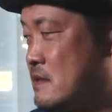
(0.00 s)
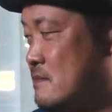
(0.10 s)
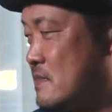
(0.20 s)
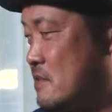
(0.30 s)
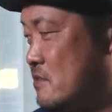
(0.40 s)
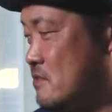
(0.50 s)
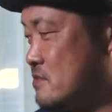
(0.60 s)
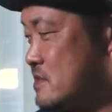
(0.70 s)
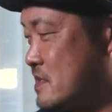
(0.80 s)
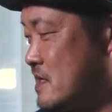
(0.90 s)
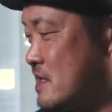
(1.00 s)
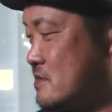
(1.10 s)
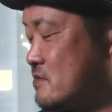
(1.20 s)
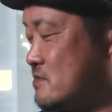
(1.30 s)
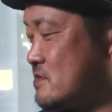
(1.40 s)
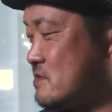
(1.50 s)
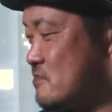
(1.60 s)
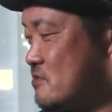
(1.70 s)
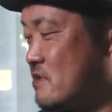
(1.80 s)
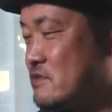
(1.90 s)
まあ、大阪出身、
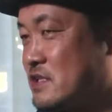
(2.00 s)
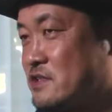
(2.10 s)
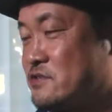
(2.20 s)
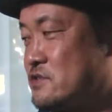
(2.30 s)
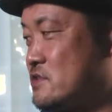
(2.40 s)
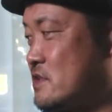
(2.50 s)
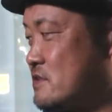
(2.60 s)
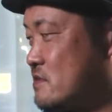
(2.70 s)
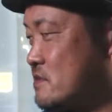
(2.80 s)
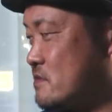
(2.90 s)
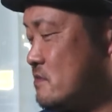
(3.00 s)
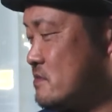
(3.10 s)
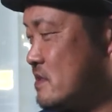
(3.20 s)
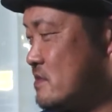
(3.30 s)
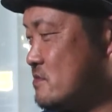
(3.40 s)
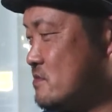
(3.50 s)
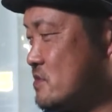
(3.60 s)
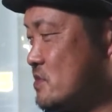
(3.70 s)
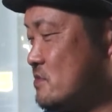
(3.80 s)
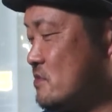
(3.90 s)
僕は大阪出身なんですけど、大阪
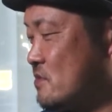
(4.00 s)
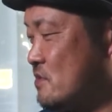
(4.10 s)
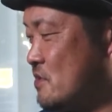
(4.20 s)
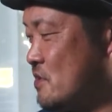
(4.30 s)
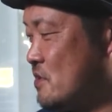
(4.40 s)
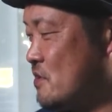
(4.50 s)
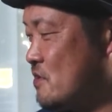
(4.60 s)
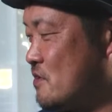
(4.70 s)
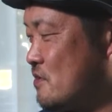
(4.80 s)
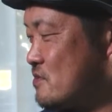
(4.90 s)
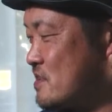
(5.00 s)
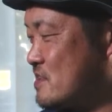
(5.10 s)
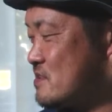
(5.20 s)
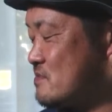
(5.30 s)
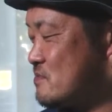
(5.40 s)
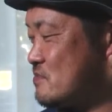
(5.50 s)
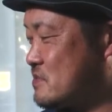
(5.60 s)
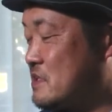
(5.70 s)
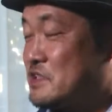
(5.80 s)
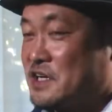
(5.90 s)
出身の大阪に住むふ
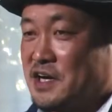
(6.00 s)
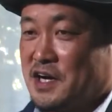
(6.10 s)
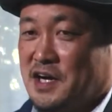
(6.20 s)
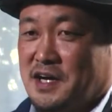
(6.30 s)
たりが、